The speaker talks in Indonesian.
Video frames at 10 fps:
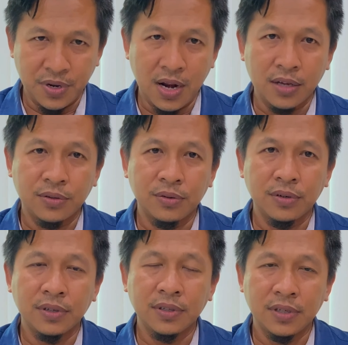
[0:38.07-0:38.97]

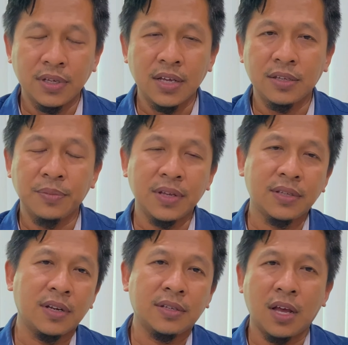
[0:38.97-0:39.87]
berlangsung sejak
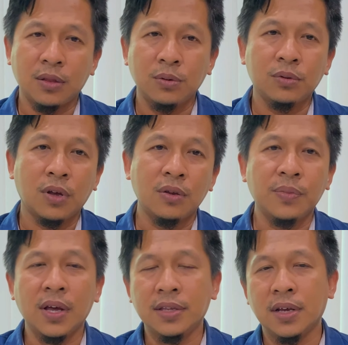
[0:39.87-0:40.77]
semester 1
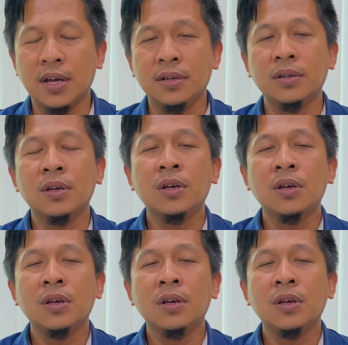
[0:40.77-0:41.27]
tahun pelajaran